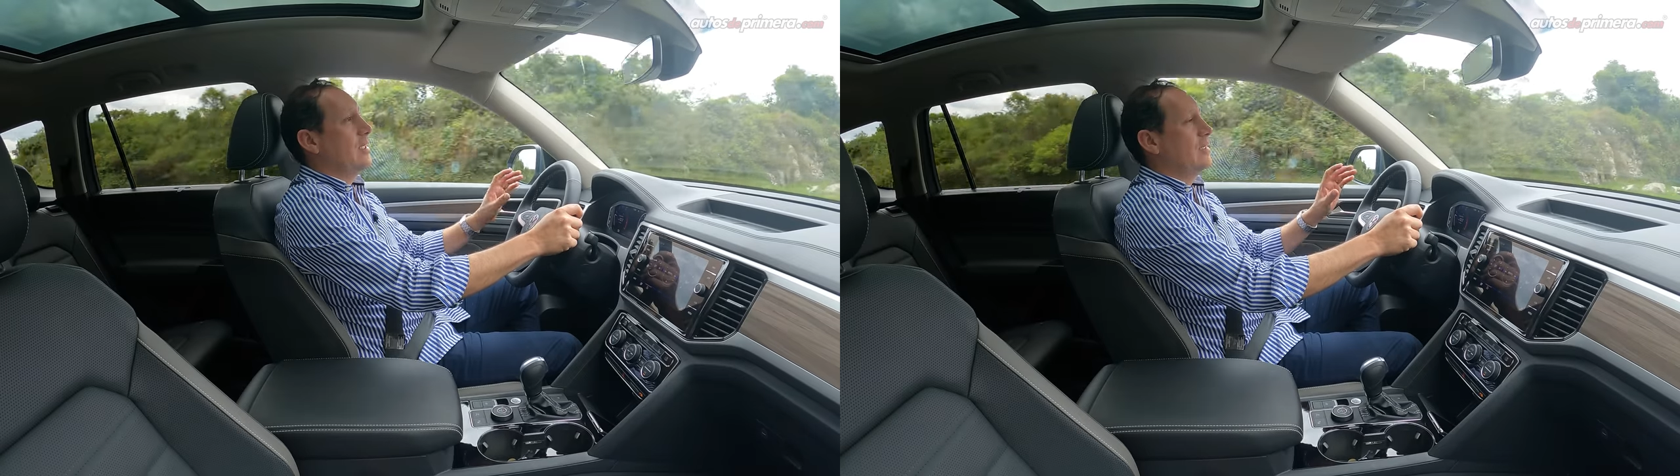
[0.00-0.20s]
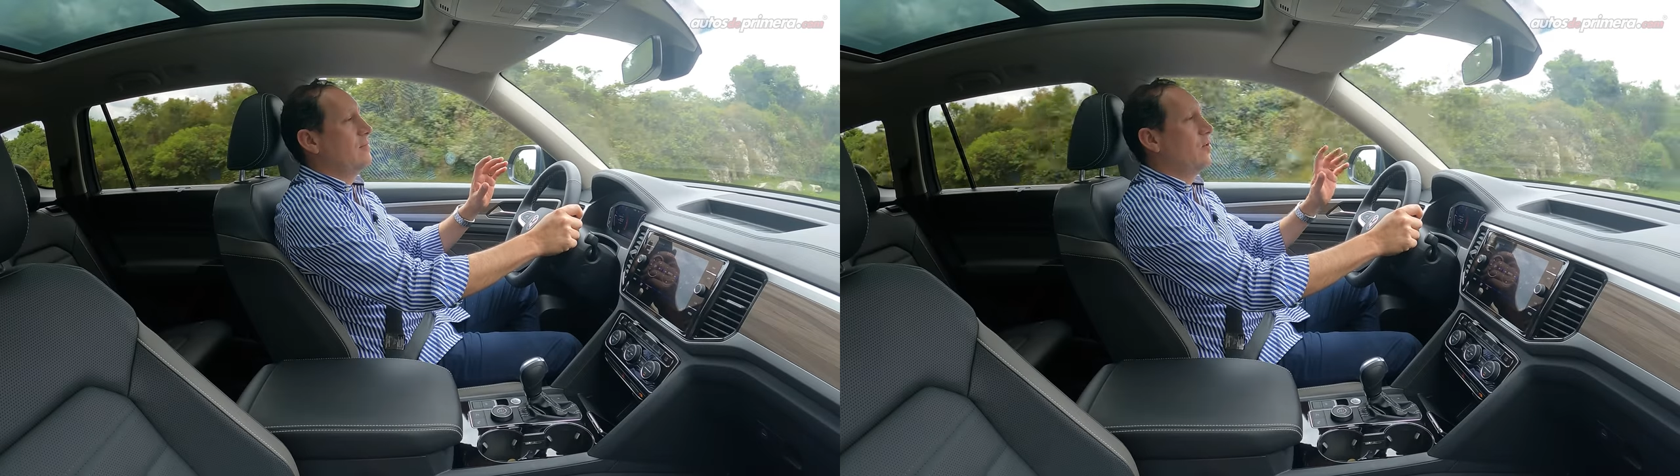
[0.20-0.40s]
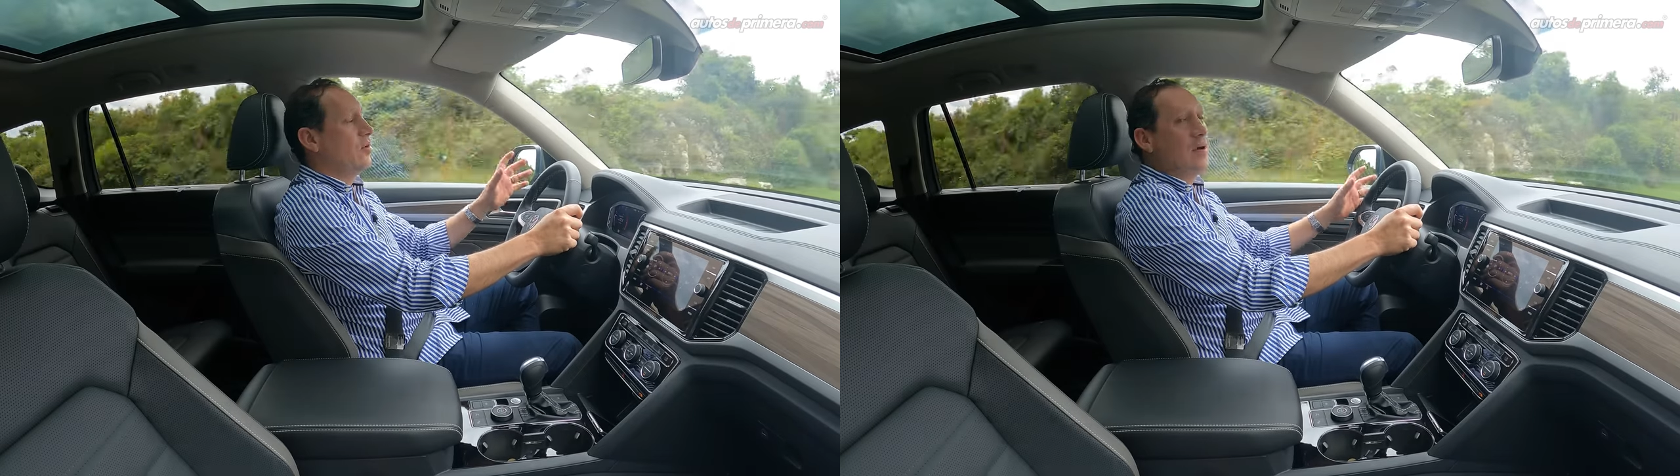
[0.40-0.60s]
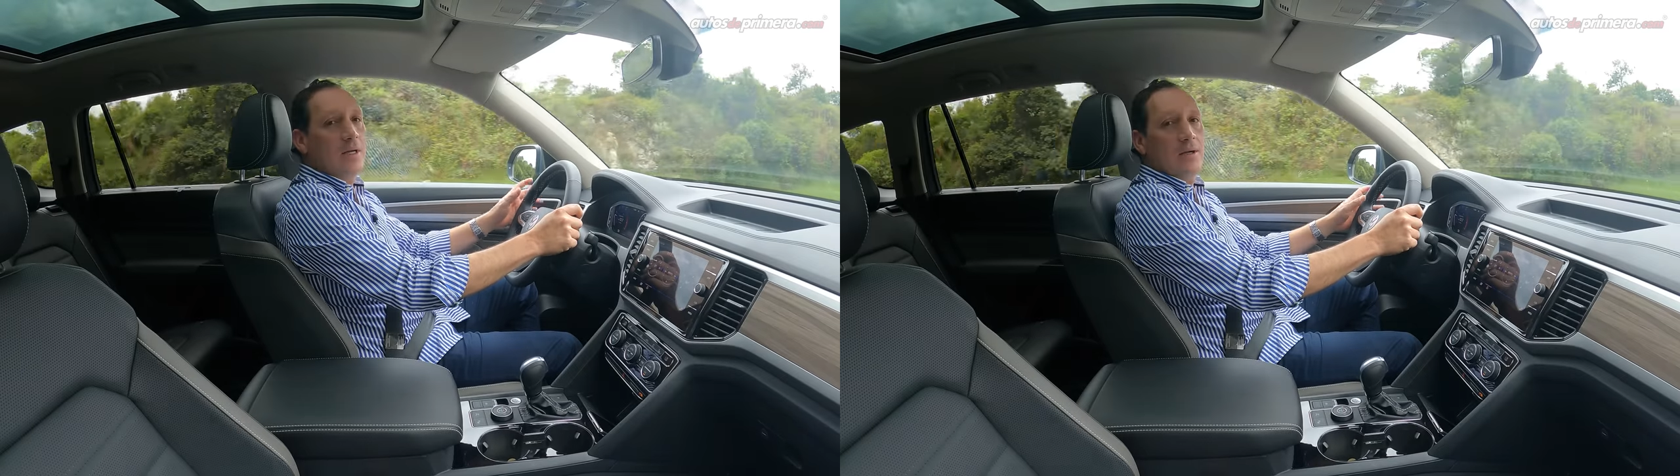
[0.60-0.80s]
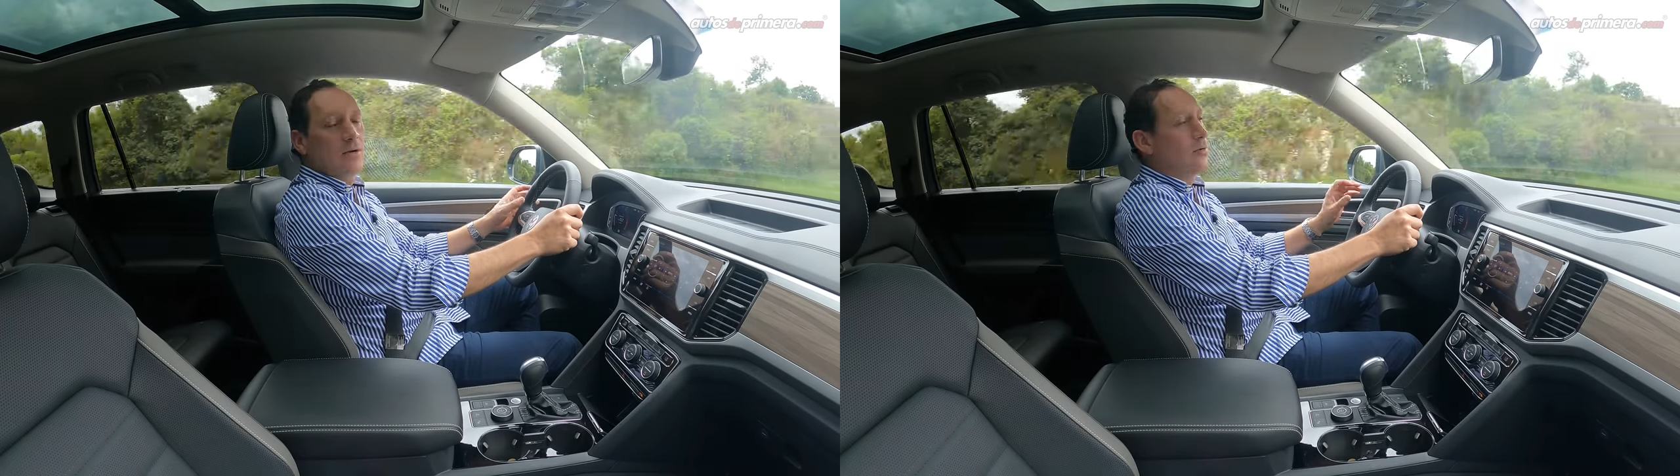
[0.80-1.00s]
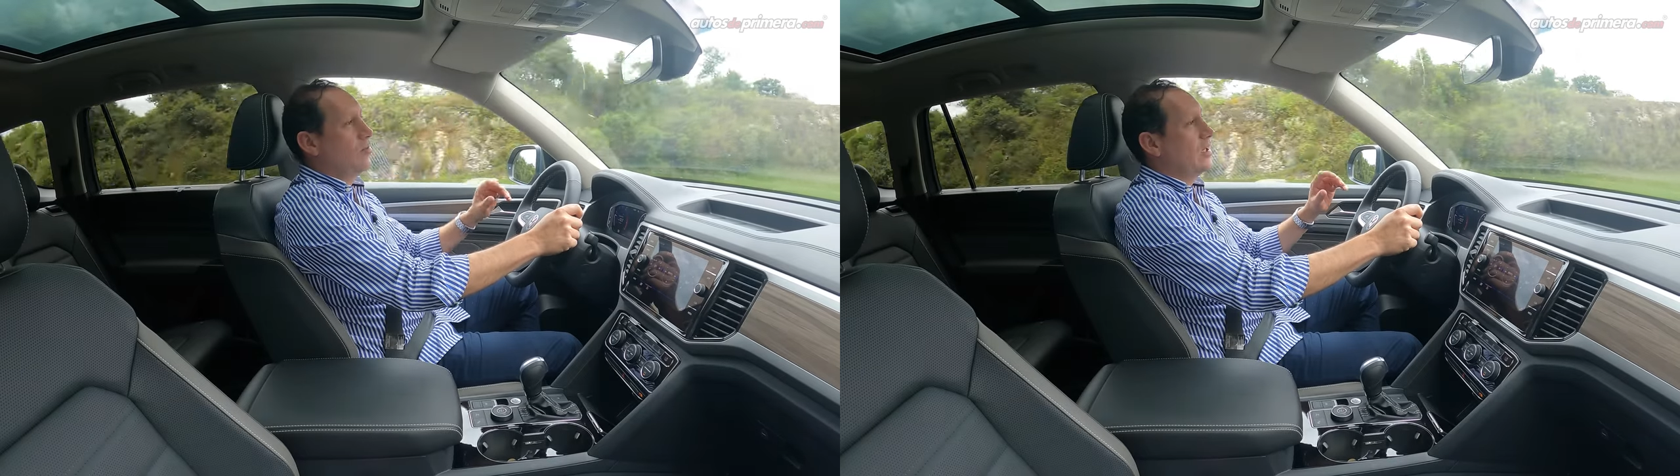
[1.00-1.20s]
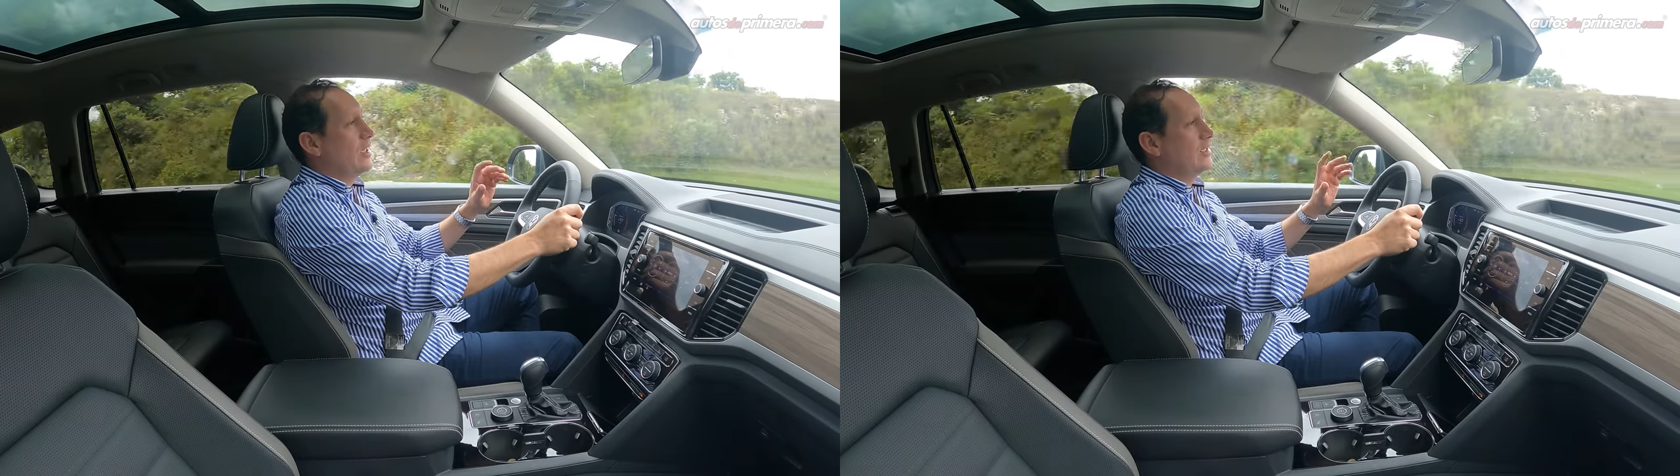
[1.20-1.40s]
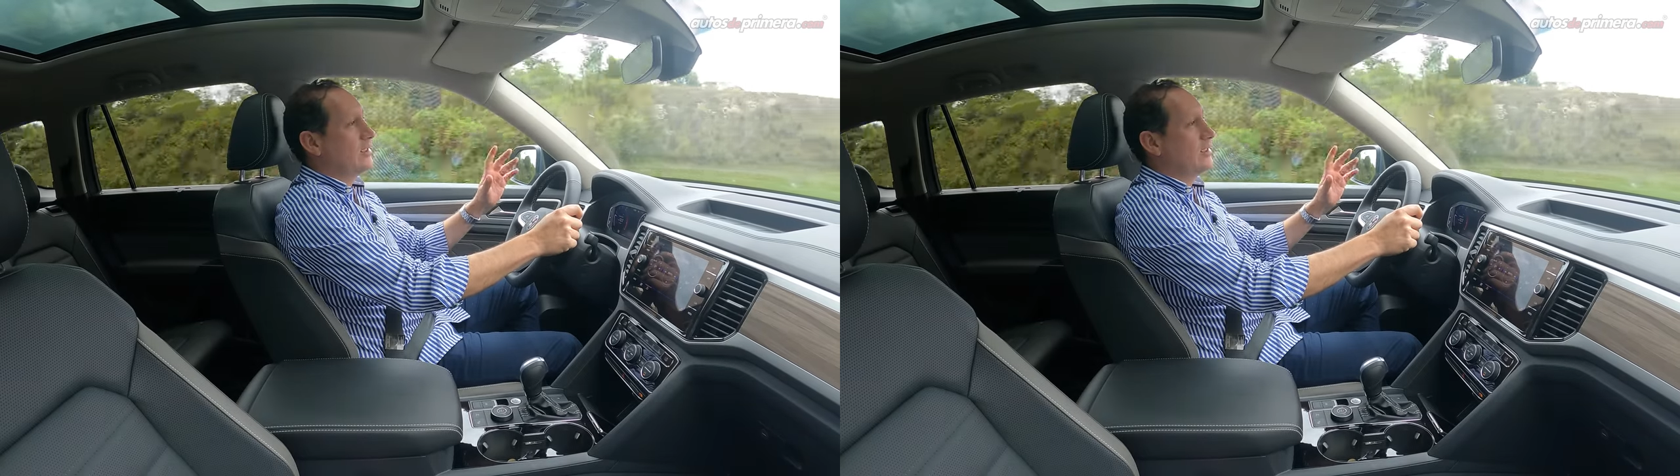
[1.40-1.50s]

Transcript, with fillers: al modo de manejo o a las